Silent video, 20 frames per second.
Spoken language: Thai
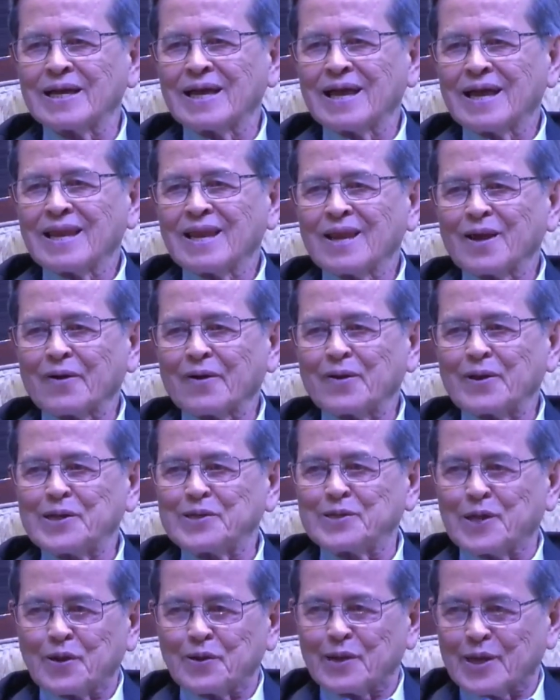แล้วก็นี่ยัง
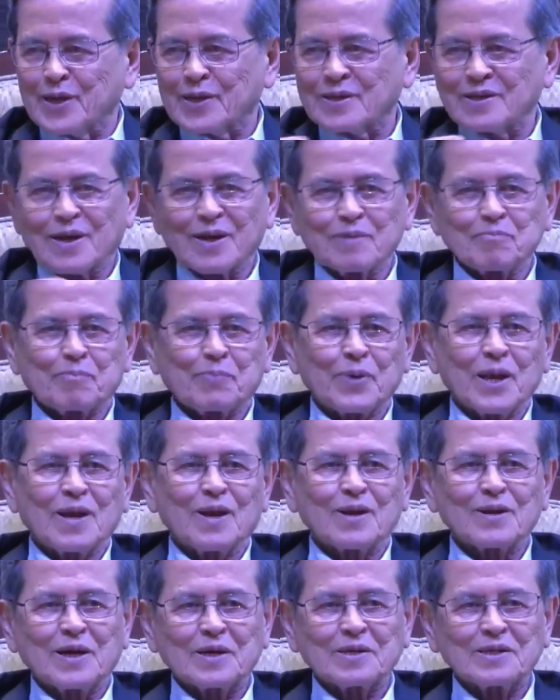คิดกันเป็นเรื่
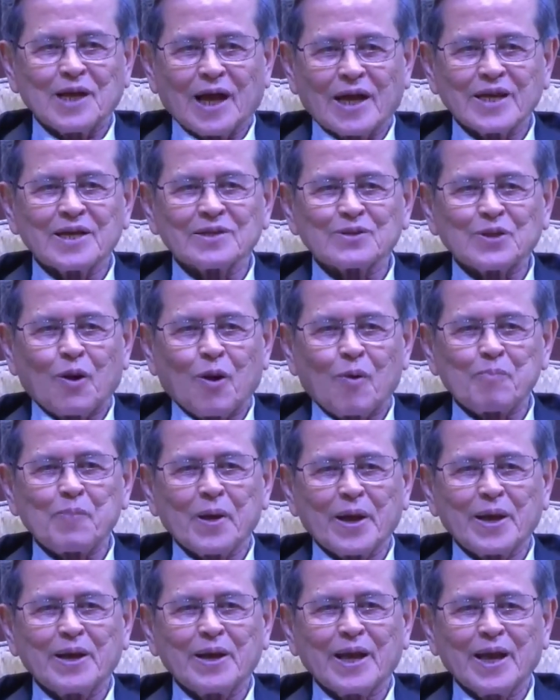องใหญ่ต่อไป
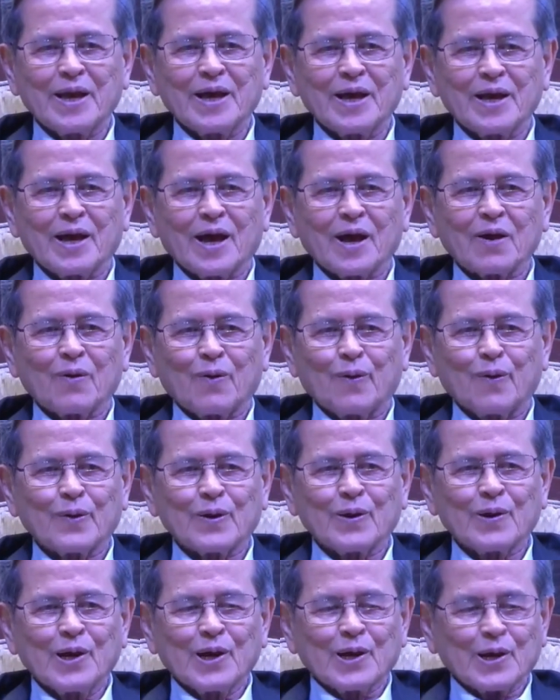ในอนาคต
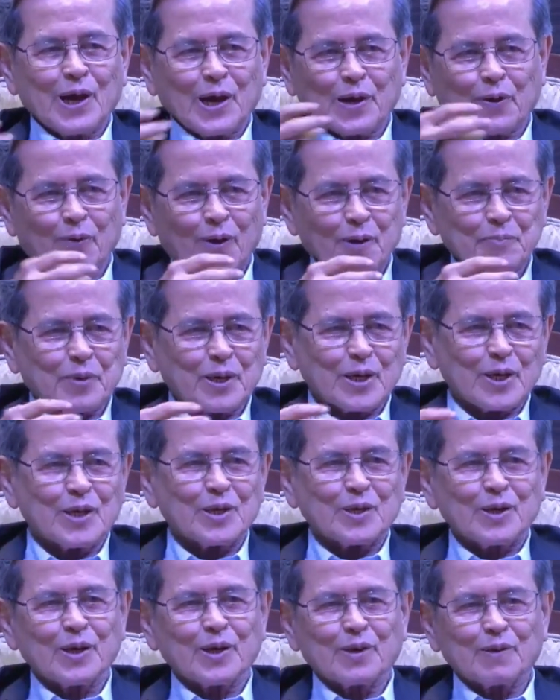ได้ความคิดอี
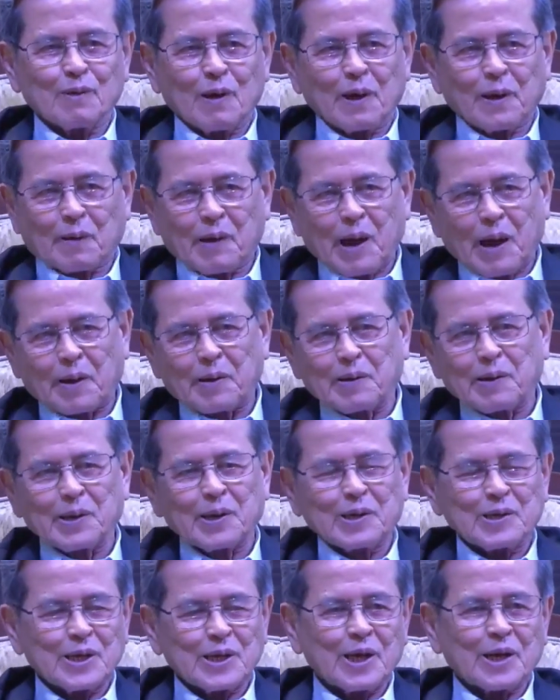กได้แง่คิด
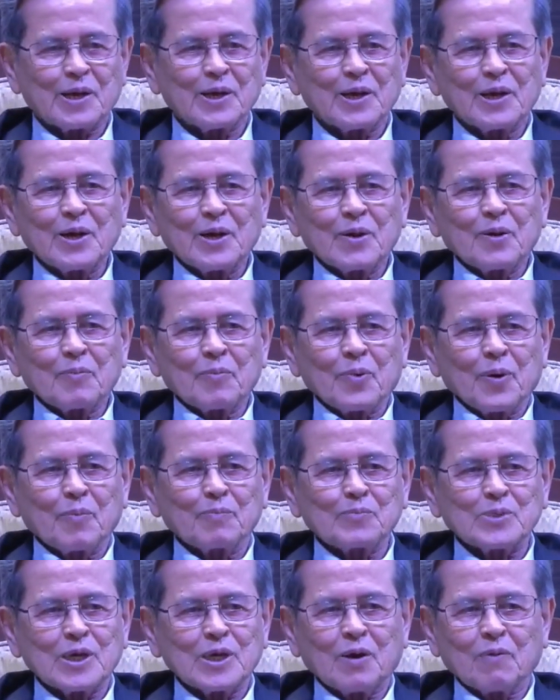อีกผม
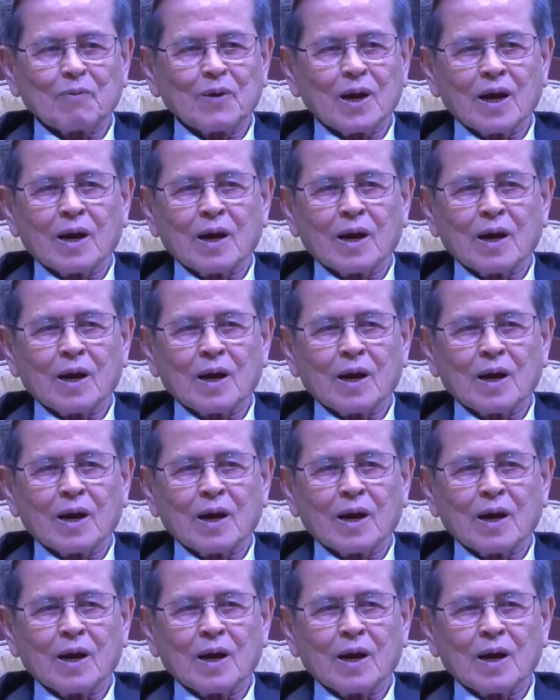เชื่อว่า